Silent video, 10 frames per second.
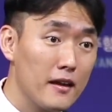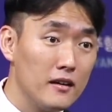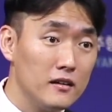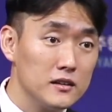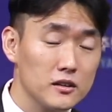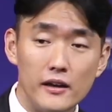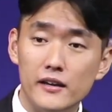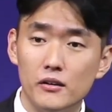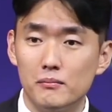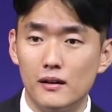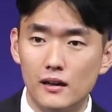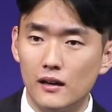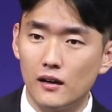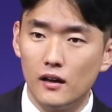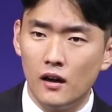그래서 애기
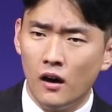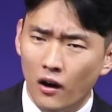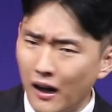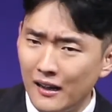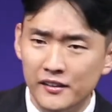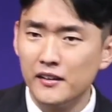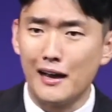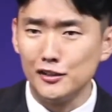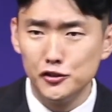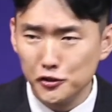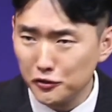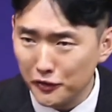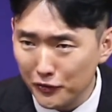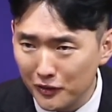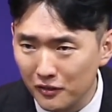엄마가 아, 아니 앉으셔도
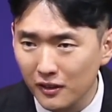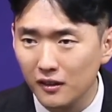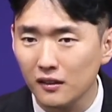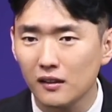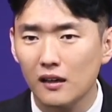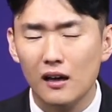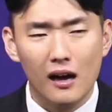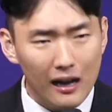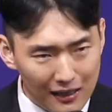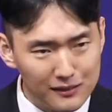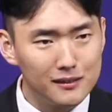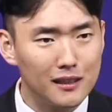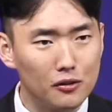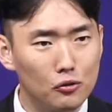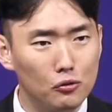돼요 했더니
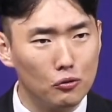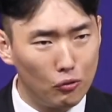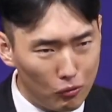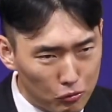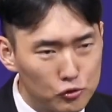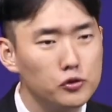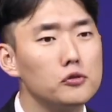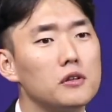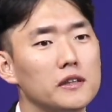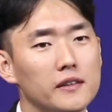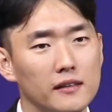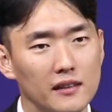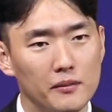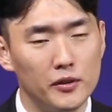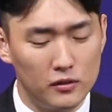한사코 꼭 주고 가셔야
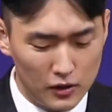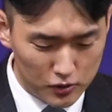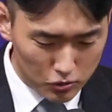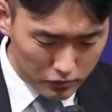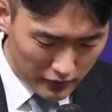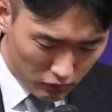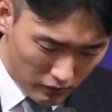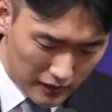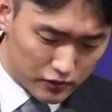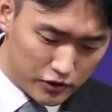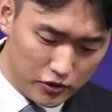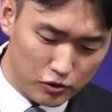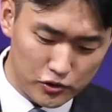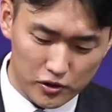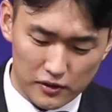한다며 손에 꽉 쥐어
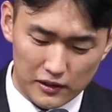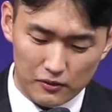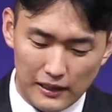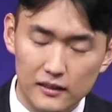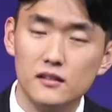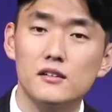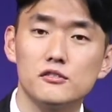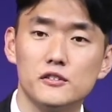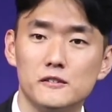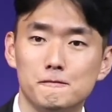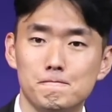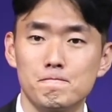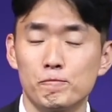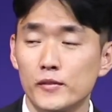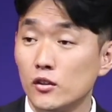주셨다고 하더라고요.
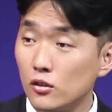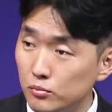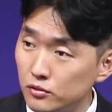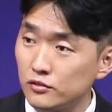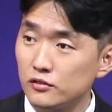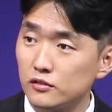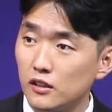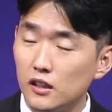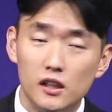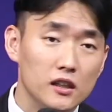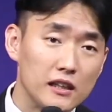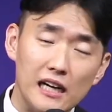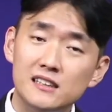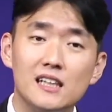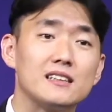여러분
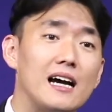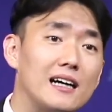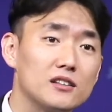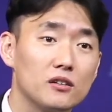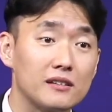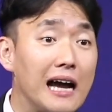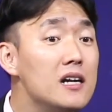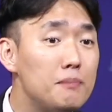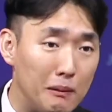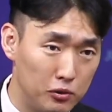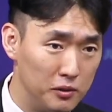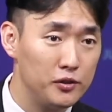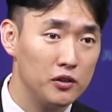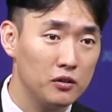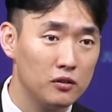당장 나가서 땅을 봐
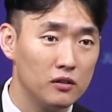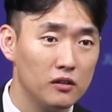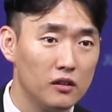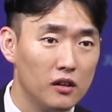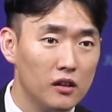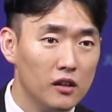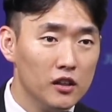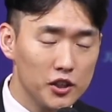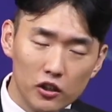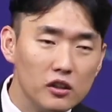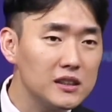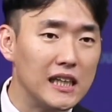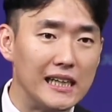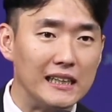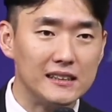보십시오. 천
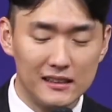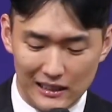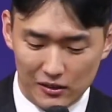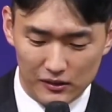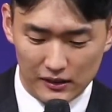원짜리 한 장 나오는.